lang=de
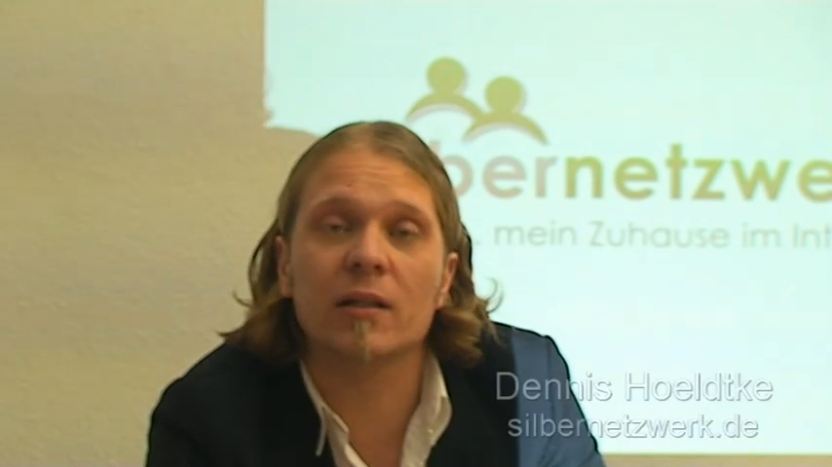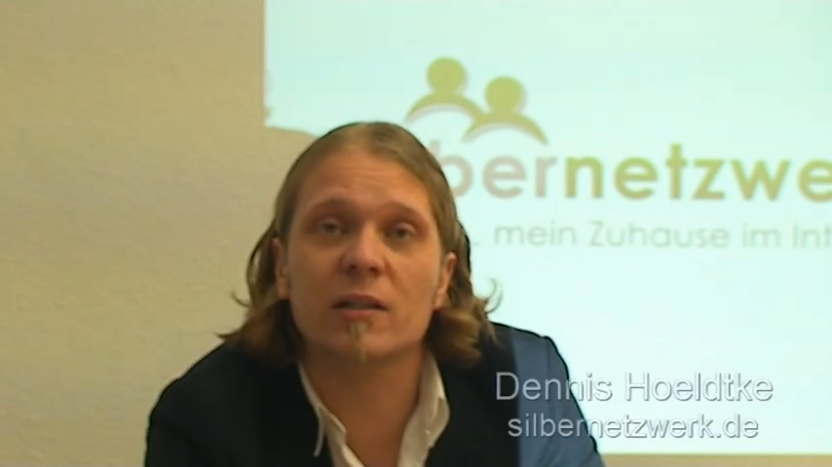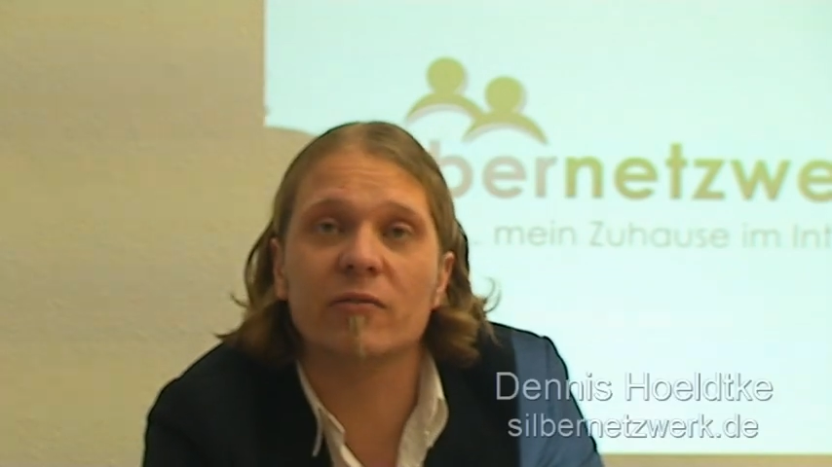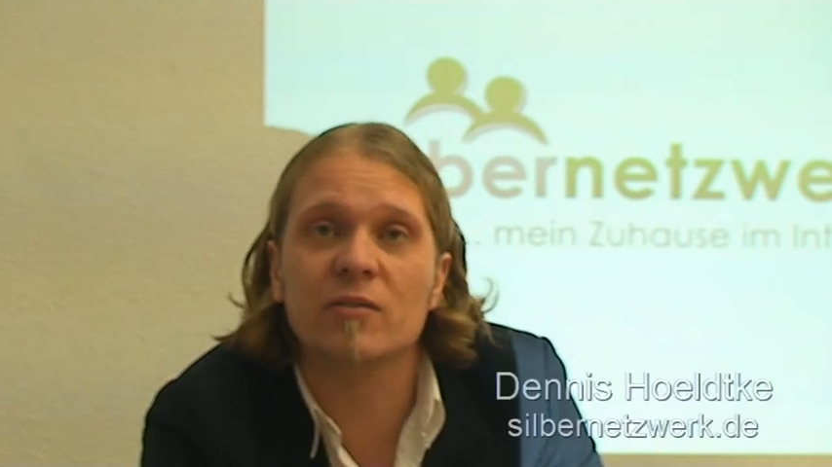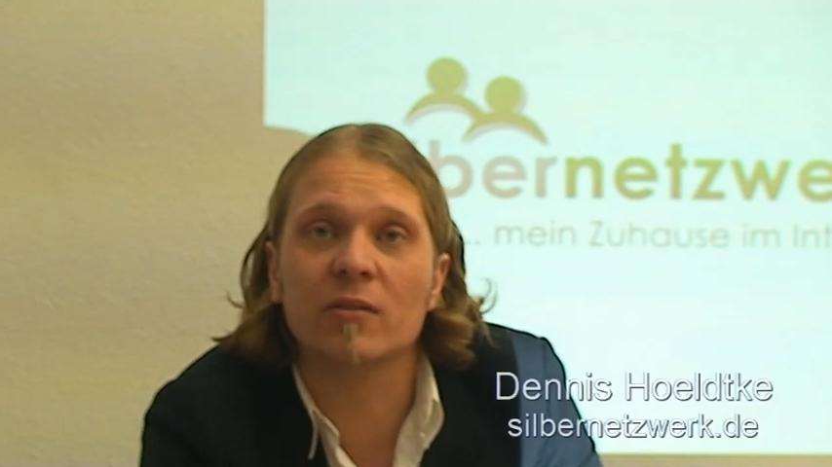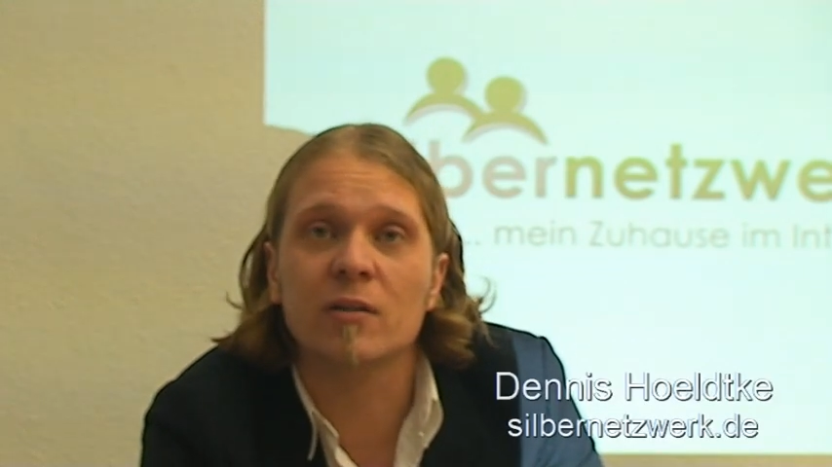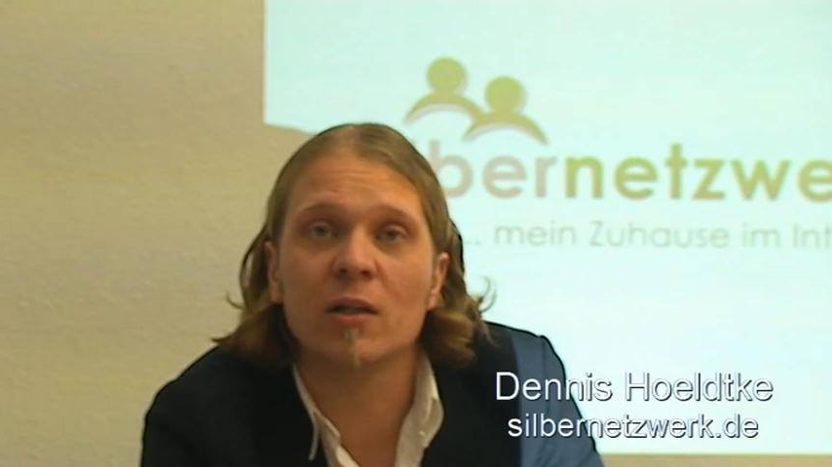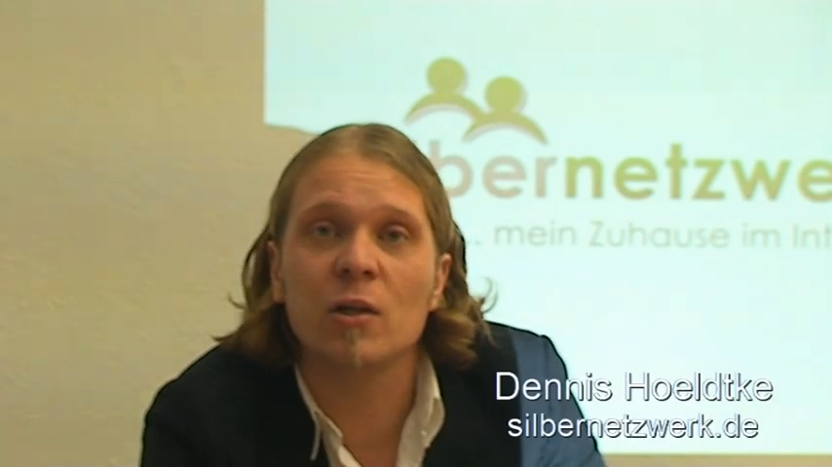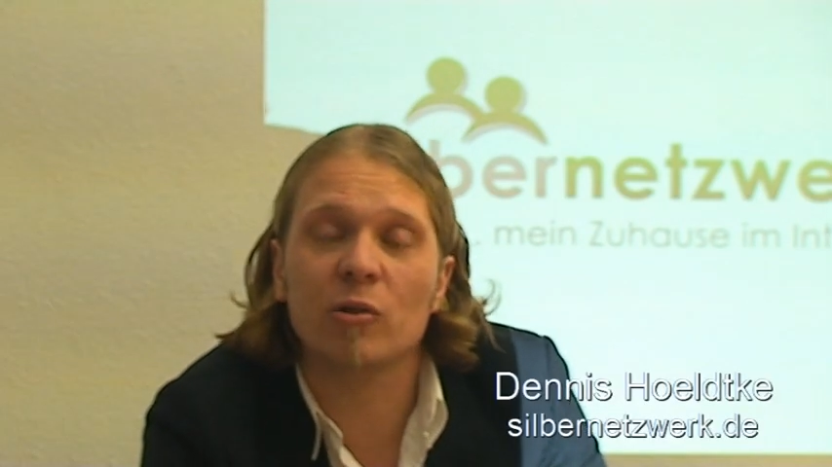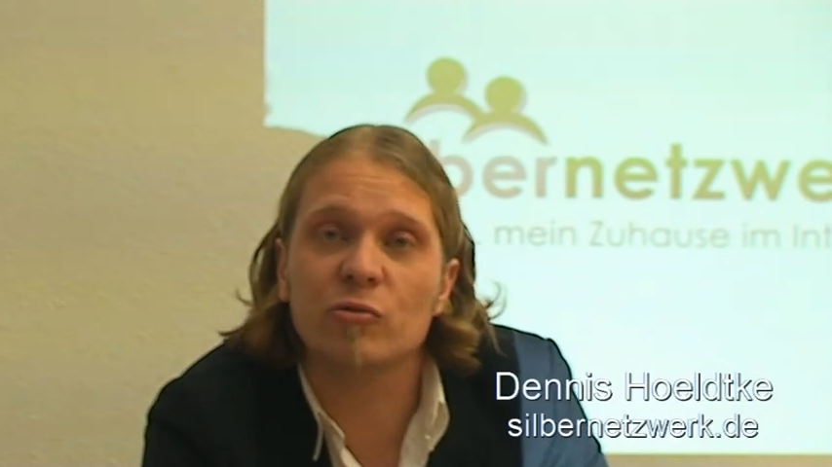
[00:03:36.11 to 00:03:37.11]
eine gewisse
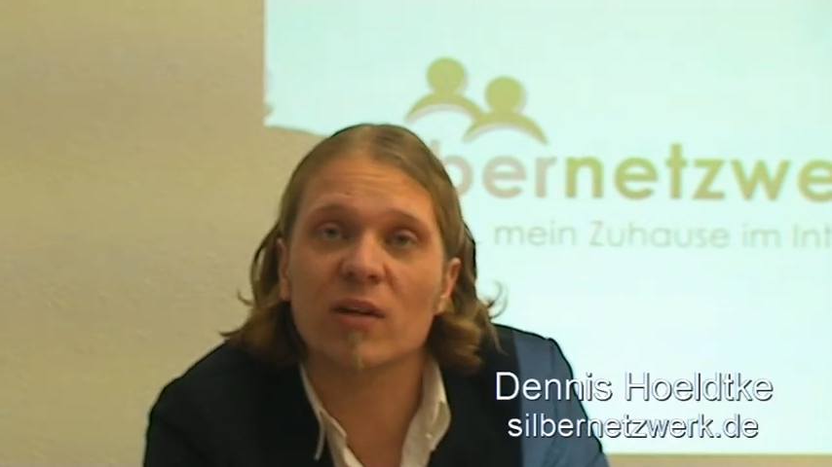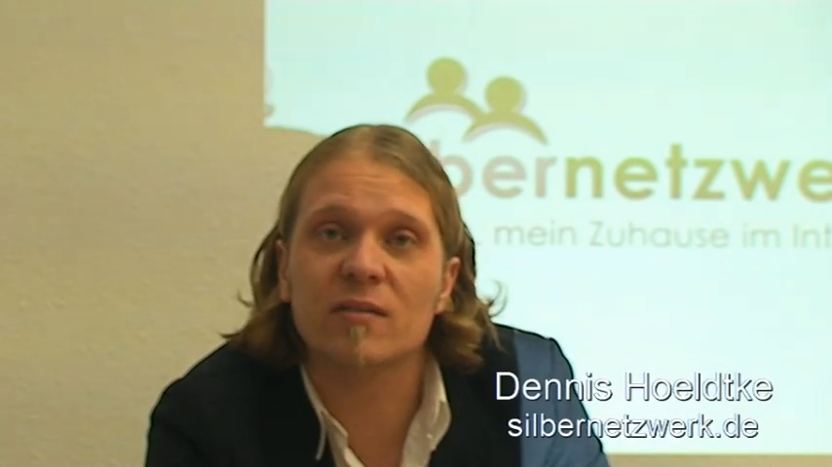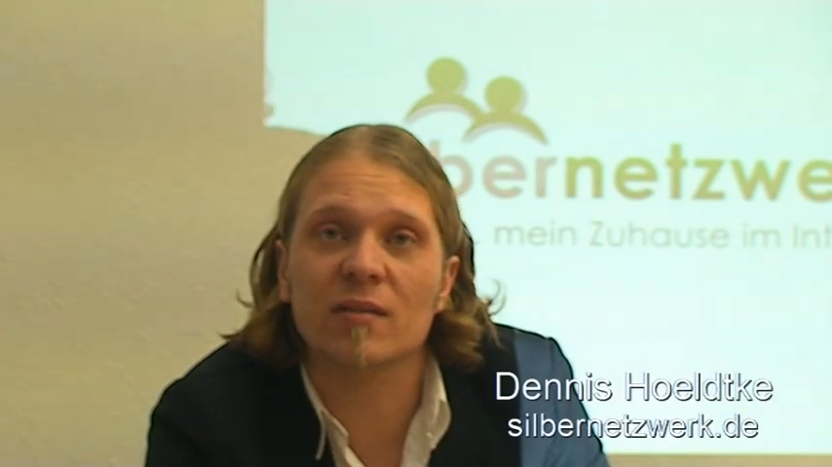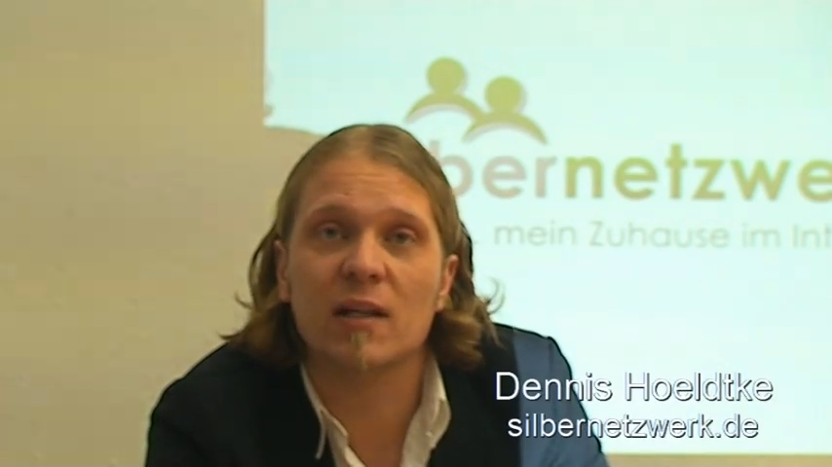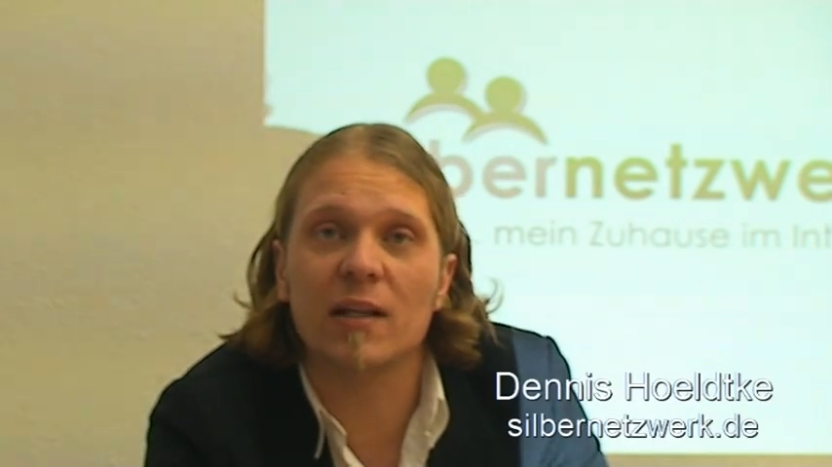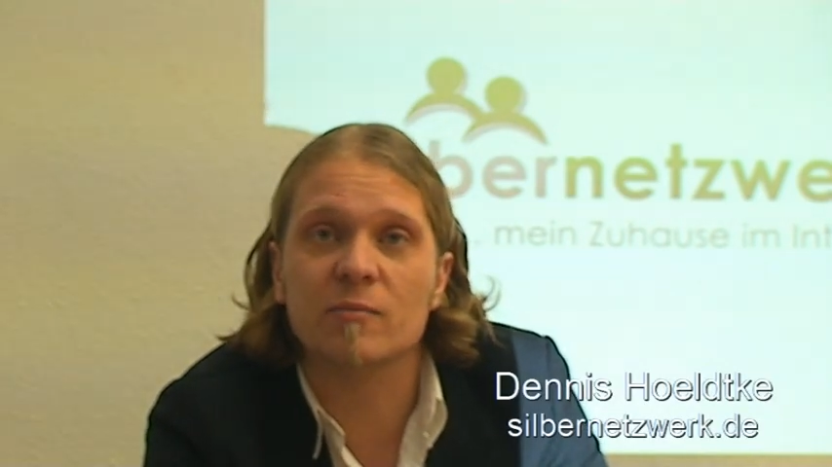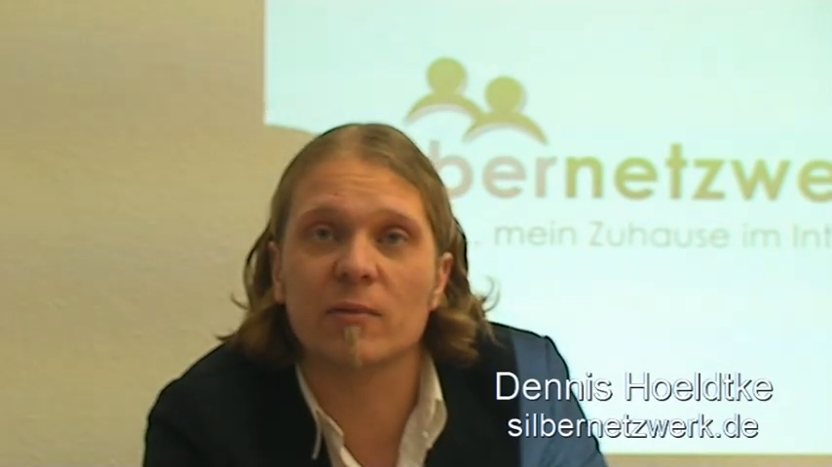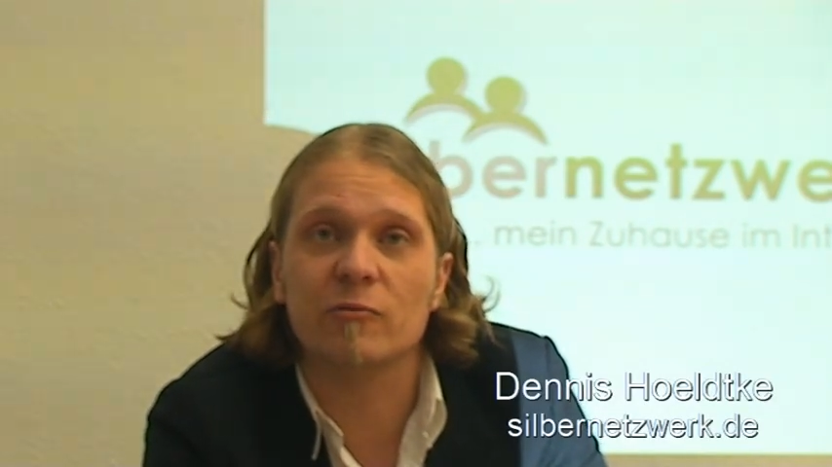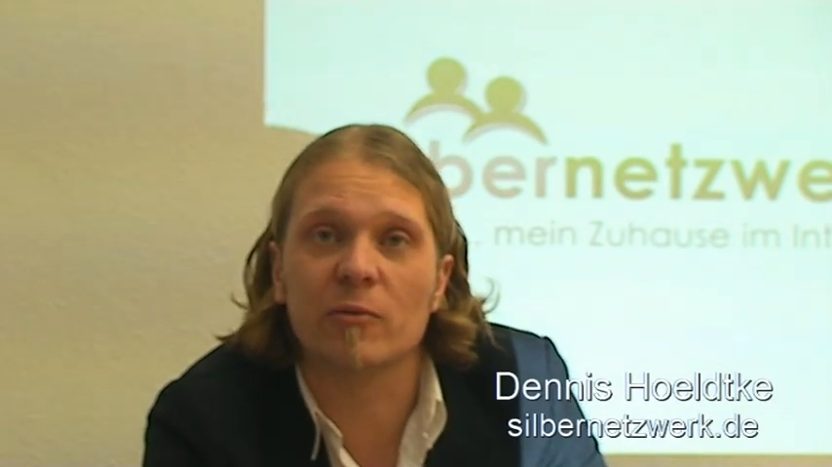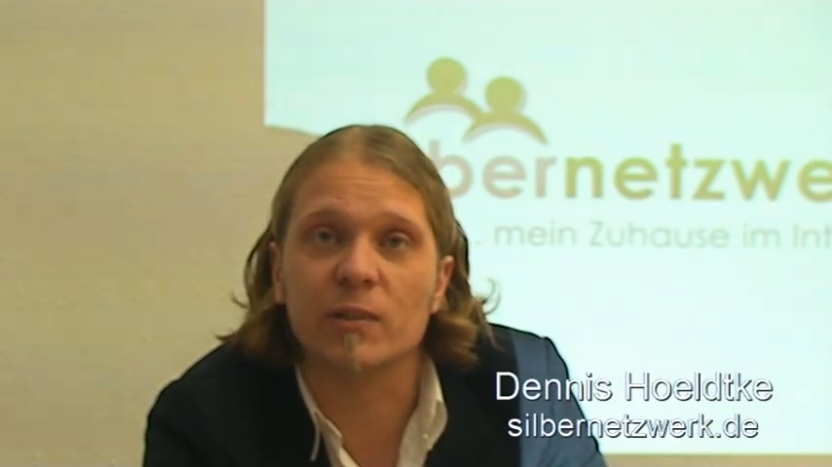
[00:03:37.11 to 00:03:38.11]
Userzahl
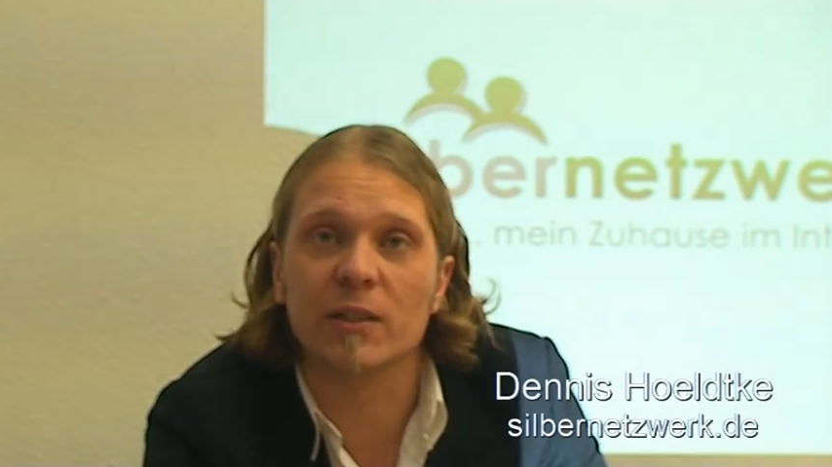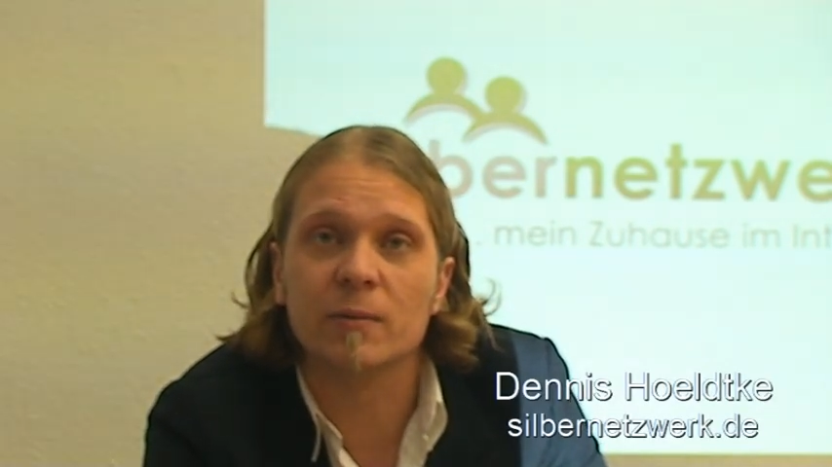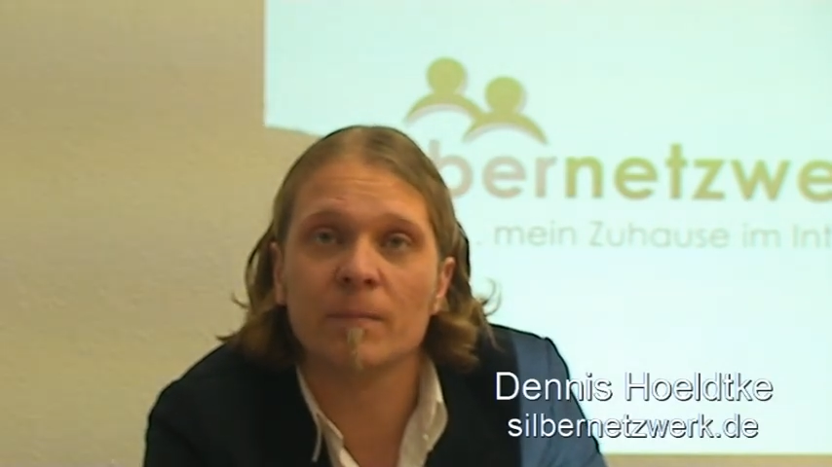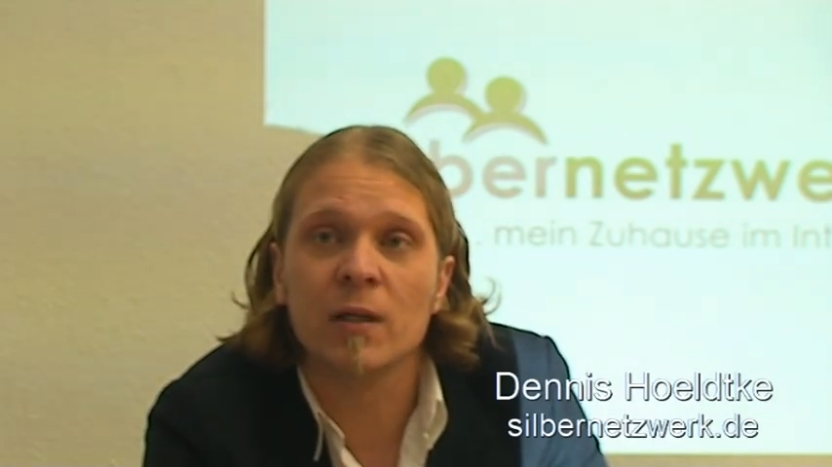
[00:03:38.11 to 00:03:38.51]
erstmal formiert.